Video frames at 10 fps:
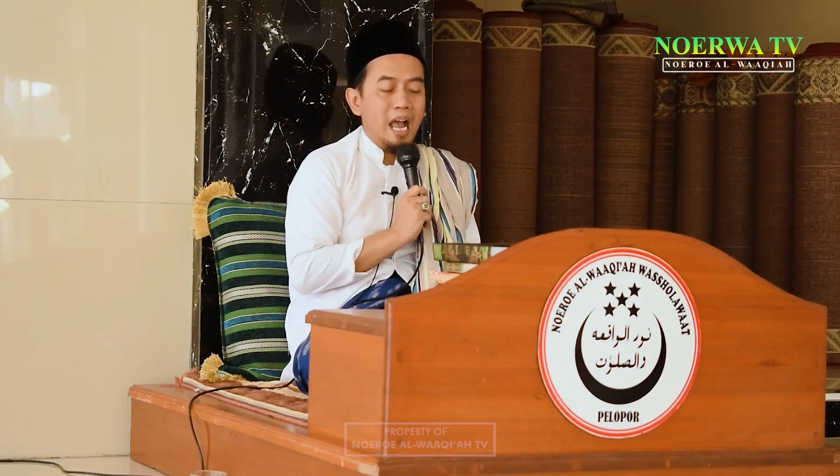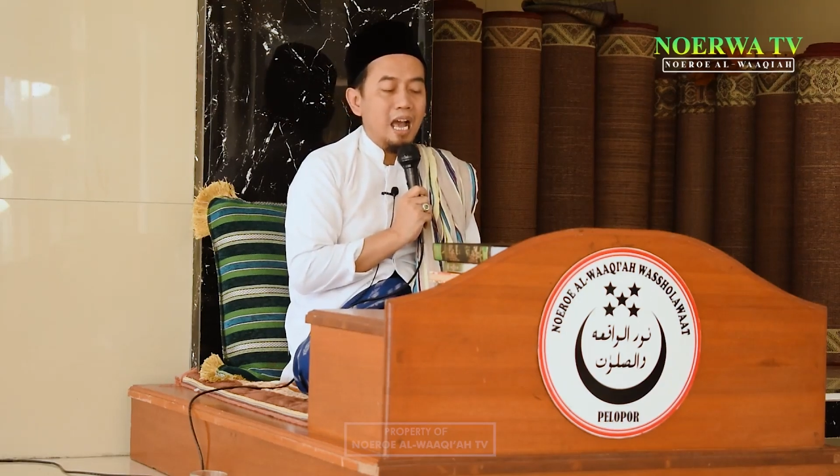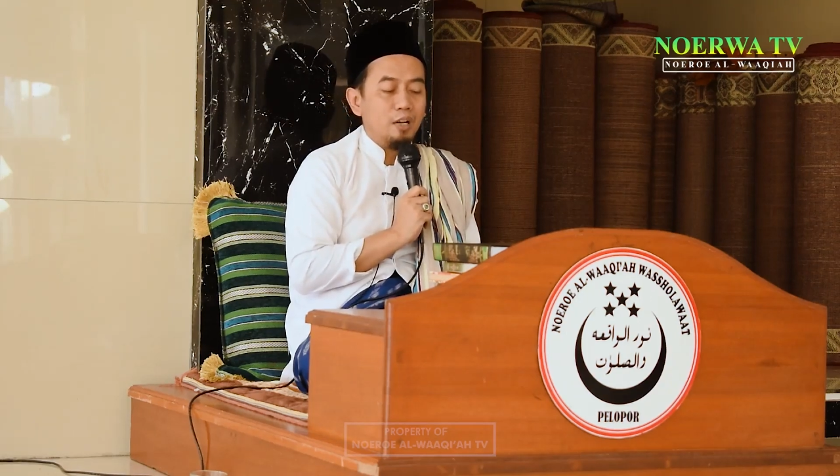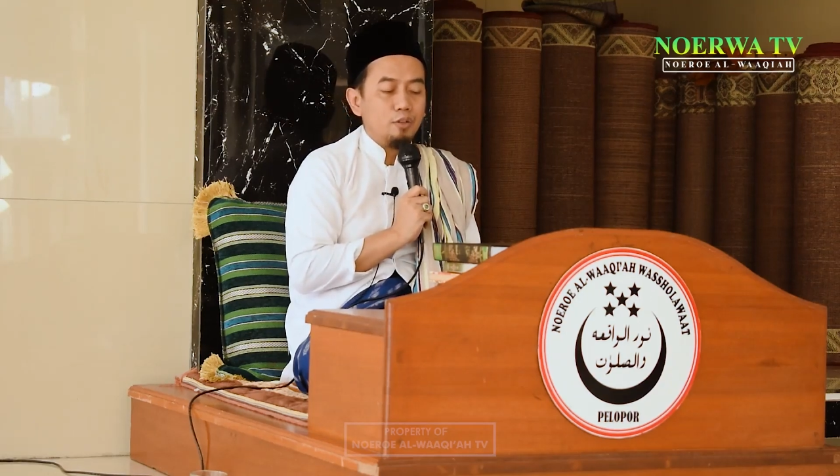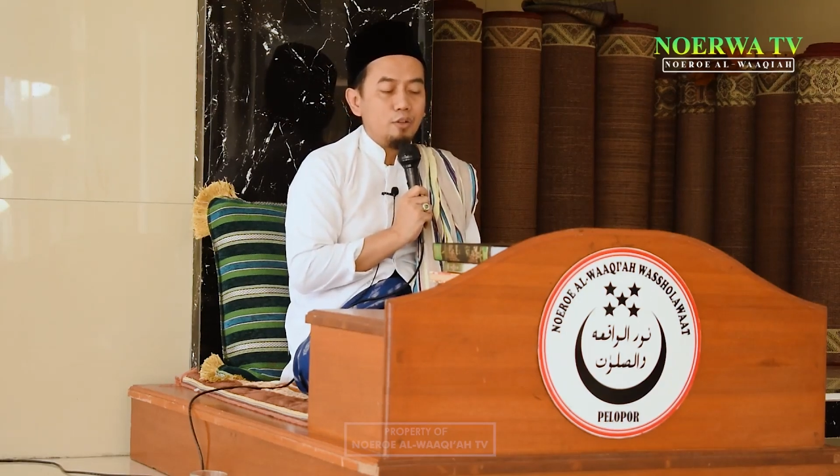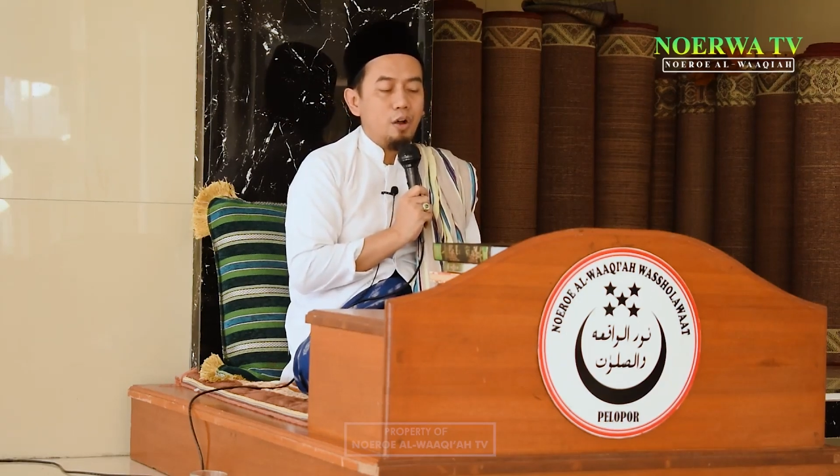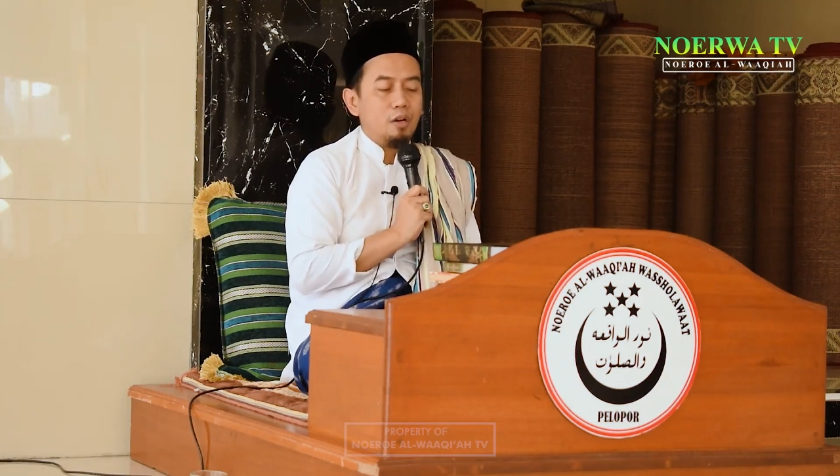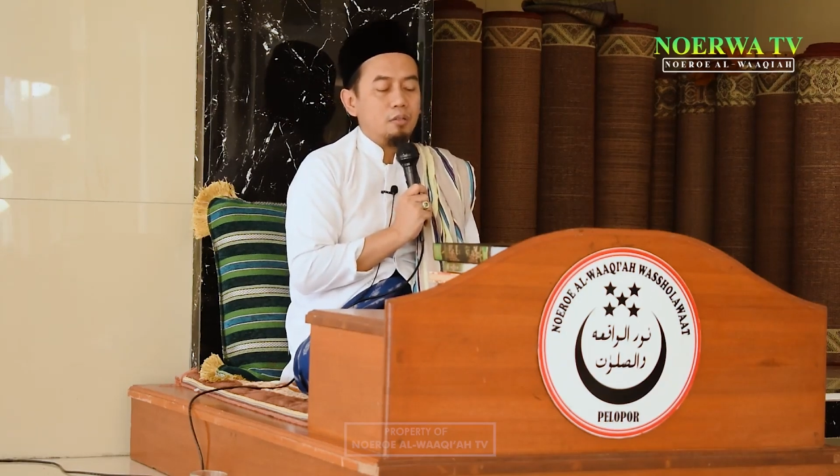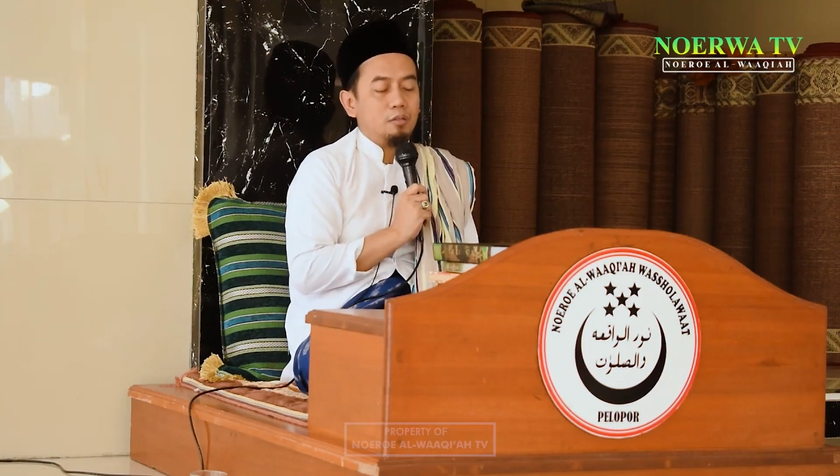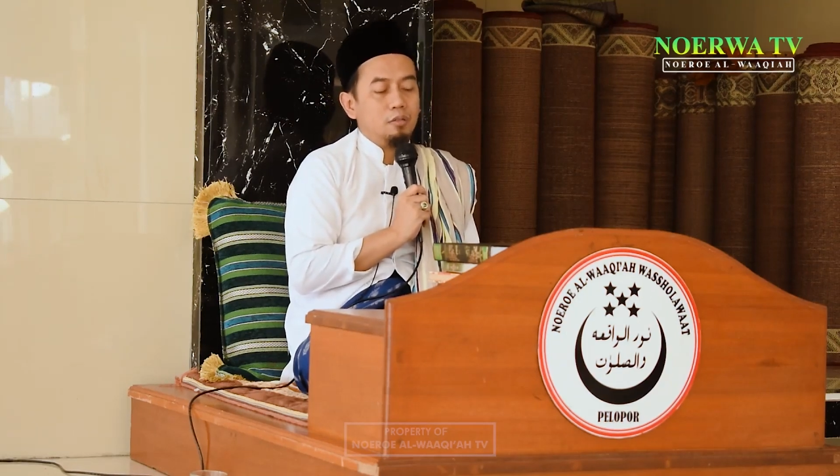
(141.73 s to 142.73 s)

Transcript: Ansor